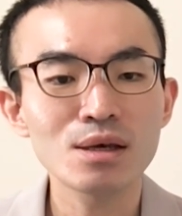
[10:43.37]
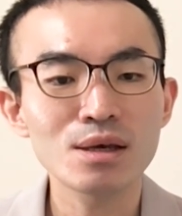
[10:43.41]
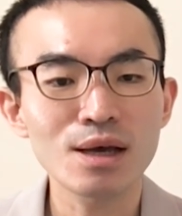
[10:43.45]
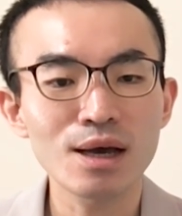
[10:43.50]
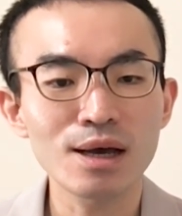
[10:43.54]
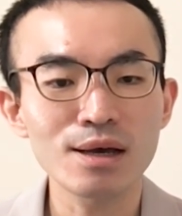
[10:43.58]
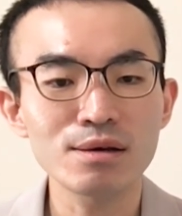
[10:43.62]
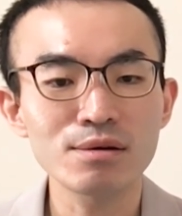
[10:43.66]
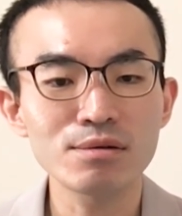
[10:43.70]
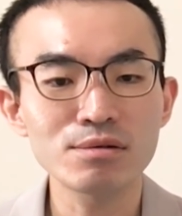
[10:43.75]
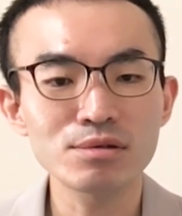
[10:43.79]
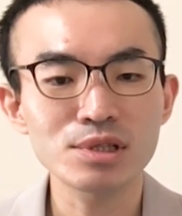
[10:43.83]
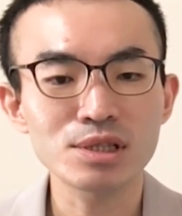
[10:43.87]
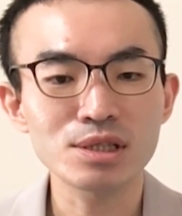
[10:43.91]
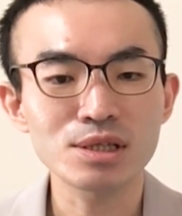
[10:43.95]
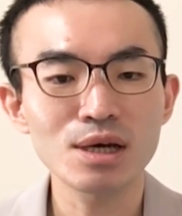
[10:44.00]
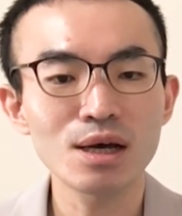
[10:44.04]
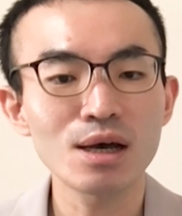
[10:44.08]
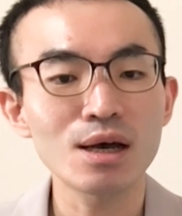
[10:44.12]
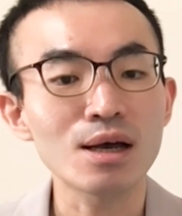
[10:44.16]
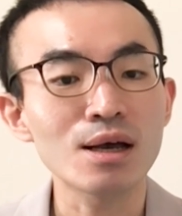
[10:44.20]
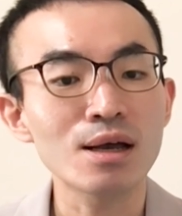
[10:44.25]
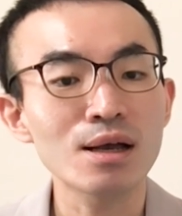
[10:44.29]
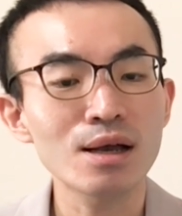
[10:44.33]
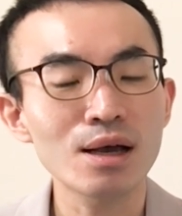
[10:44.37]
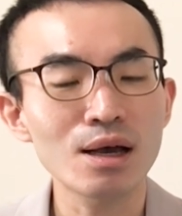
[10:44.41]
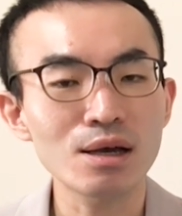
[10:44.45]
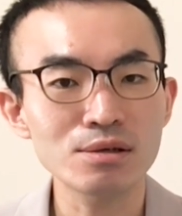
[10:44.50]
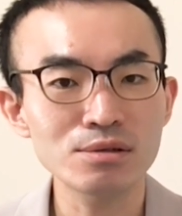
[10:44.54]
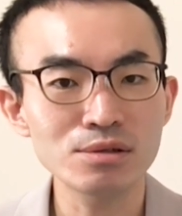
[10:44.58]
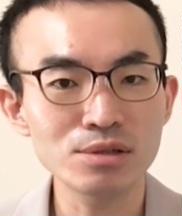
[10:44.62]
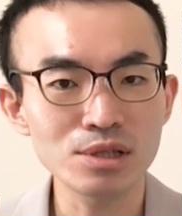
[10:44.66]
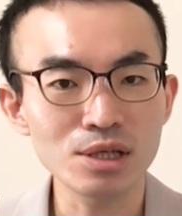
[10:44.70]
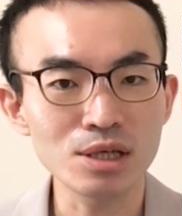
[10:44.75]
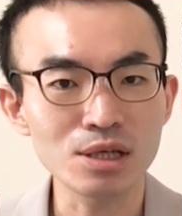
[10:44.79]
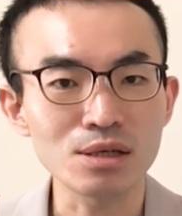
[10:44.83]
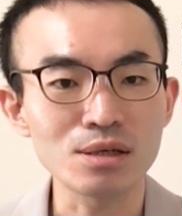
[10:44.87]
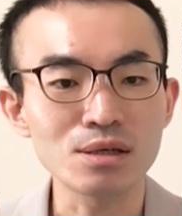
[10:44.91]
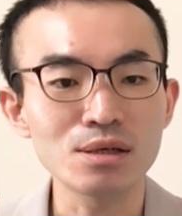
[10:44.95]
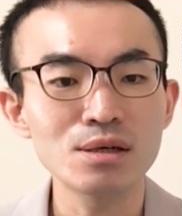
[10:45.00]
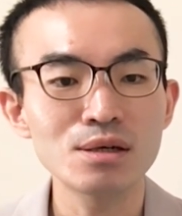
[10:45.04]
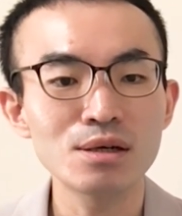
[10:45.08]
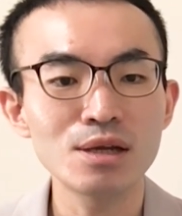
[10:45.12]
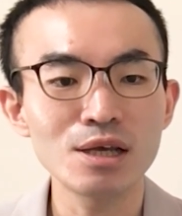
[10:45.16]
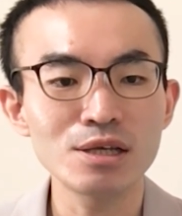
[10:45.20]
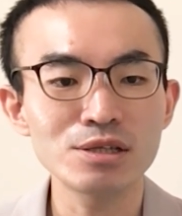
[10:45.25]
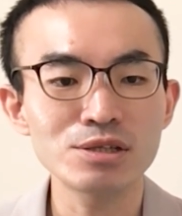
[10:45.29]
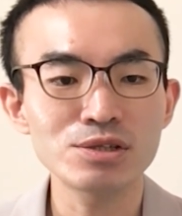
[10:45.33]
看護師が確認、
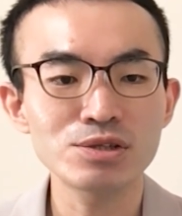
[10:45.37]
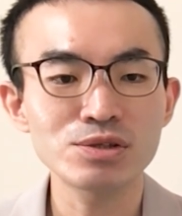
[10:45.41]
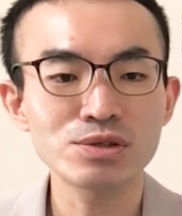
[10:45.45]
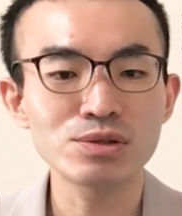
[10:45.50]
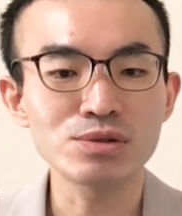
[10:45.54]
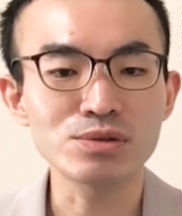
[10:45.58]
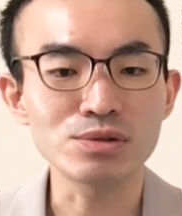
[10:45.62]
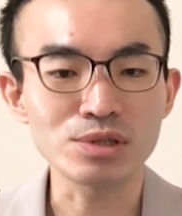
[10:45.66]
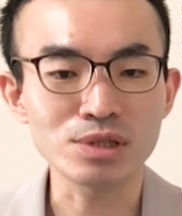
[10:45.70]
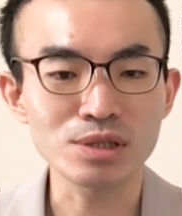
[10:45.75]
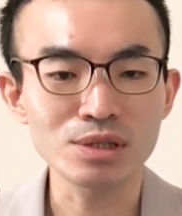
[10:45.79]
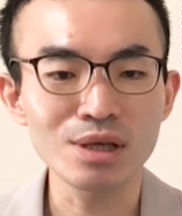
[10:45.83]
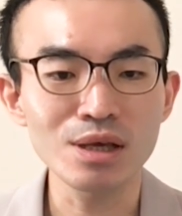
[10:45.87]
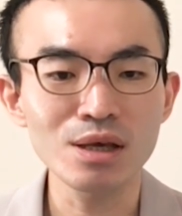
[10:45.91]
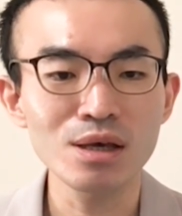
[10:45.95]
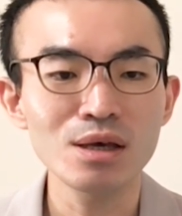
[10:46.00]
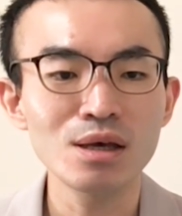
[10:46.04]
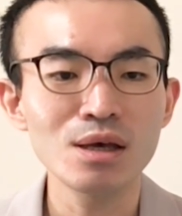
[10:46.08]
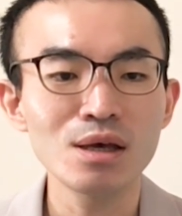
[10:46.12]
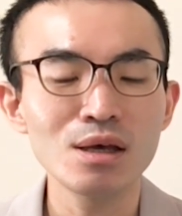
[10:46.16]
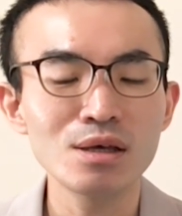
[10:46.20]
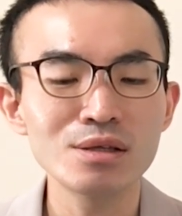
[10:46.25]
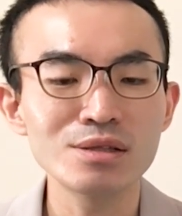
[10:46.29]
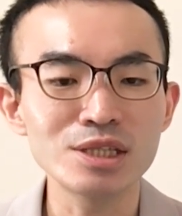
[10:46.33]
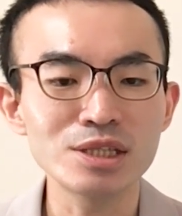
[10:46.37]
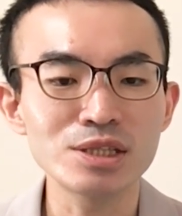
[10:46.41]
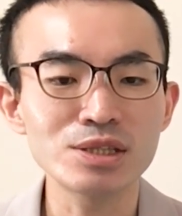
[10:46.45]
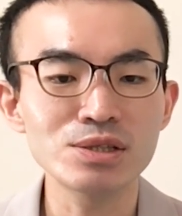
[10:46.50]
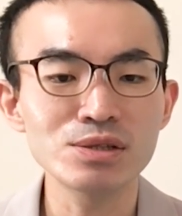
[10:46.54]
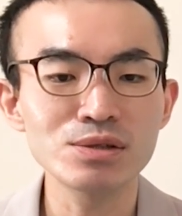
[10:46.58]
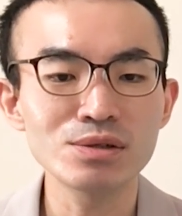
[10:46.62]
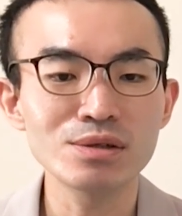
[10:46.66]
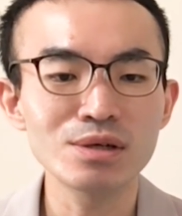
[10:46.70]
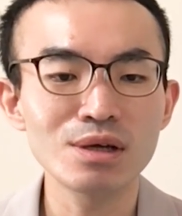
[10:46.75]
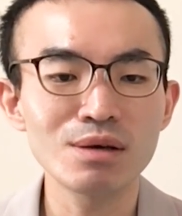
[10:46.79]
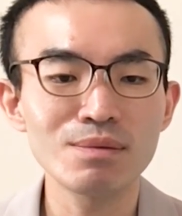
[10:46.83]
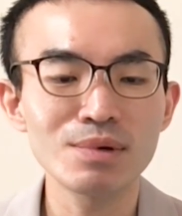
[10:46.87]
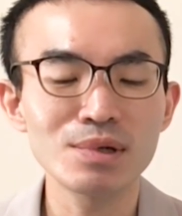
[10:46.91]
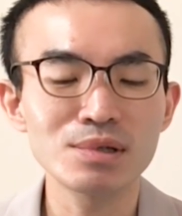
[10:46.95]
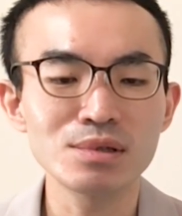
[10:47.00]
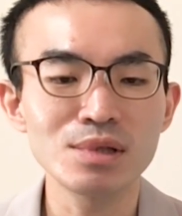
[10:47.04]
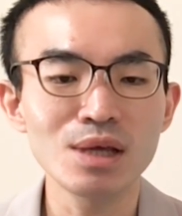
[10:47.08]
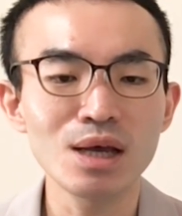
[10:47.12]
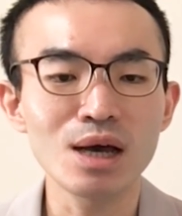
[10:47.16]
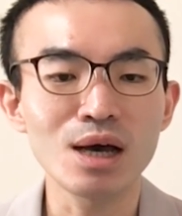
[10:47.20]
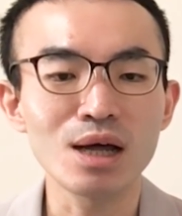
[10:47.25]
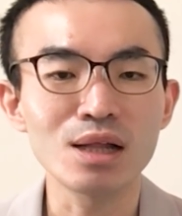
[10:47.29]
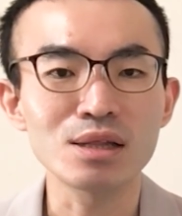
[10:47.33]
練習をして、実用
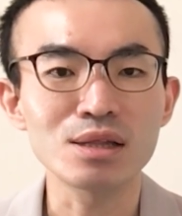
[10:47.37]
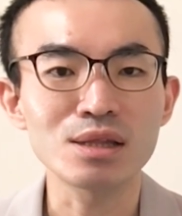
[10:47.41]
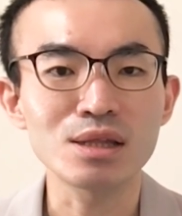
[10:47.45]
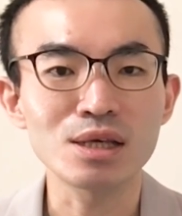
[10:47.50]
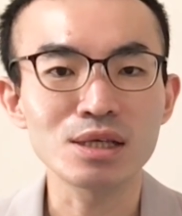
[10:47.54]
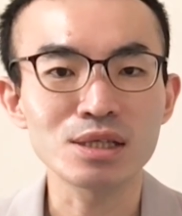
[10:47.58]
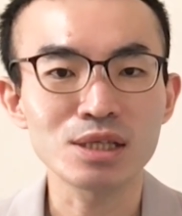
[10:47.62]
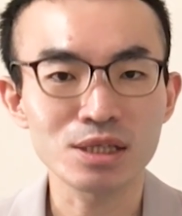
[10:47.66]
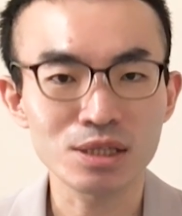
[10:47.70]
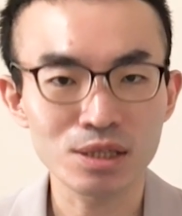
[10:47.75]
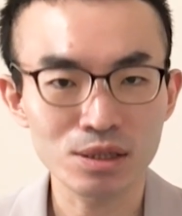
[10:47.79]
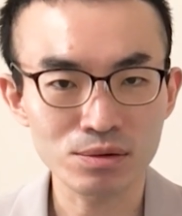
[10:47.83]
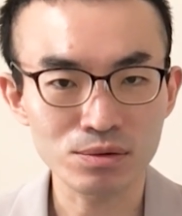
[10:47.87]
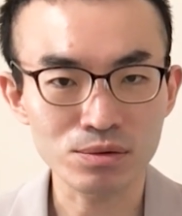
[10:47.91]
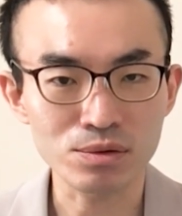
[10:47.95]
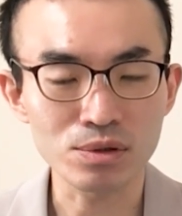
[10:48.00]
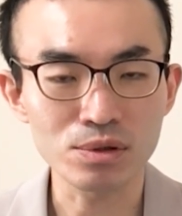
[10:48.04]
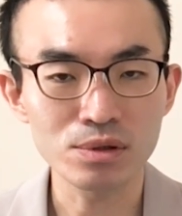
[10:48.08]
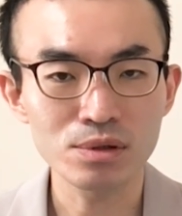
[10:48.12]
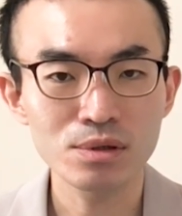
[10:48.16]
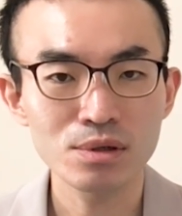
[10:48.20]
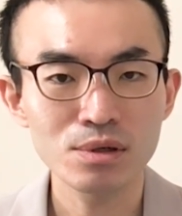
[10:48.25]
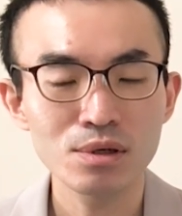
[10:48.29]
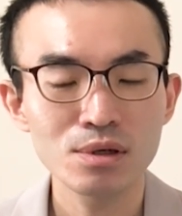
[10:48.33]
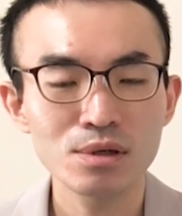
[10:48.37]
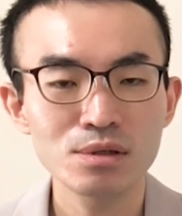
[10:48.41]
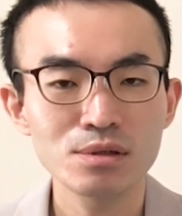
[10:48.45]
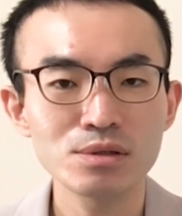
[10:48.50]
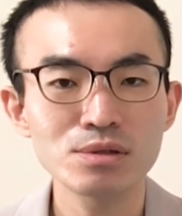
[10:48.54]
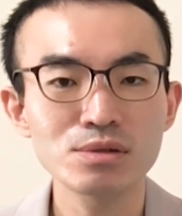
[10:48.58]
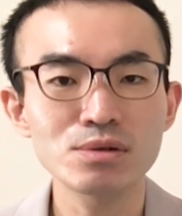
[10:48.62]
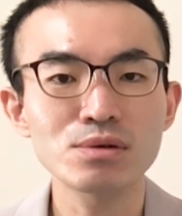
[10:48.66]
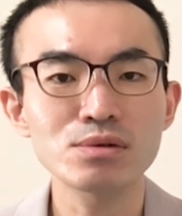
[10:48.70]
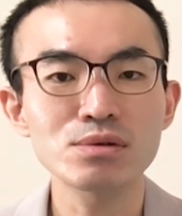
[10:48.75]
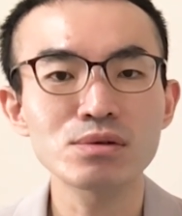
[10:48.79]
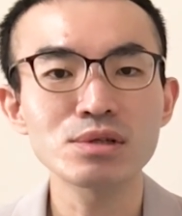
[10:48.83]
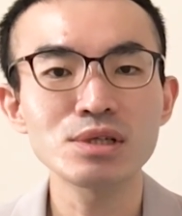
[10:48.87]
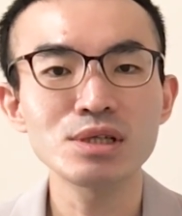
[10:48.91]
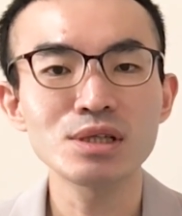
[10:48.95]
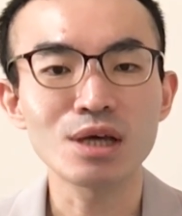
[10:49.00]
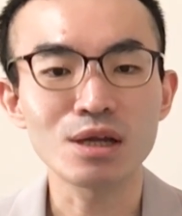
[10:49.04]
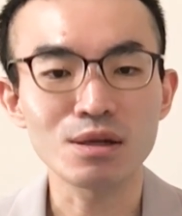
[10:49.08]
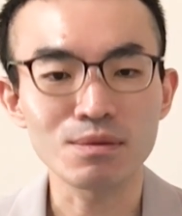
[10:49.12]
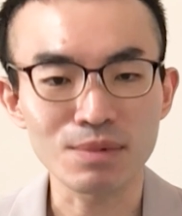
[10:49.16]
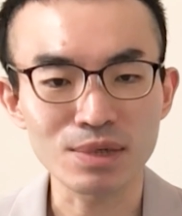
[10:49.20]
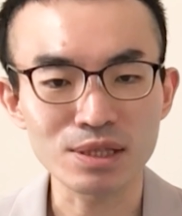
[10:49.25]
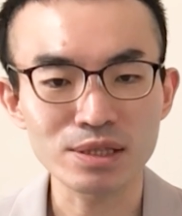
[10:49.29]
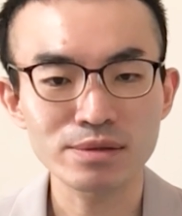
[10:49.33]
レベルで安定させるということに
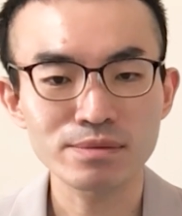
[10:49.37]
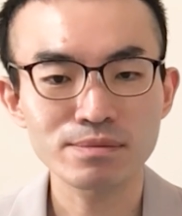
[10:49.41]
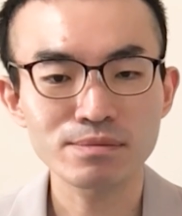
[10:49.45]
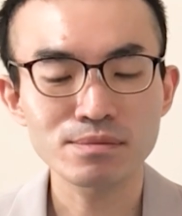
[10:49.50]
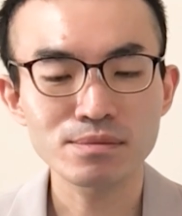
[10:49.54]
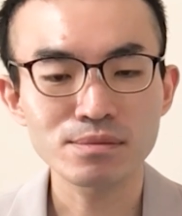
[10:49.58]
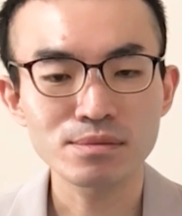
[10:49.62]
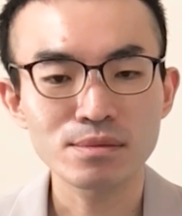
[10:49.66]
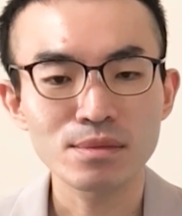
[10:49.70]
なります。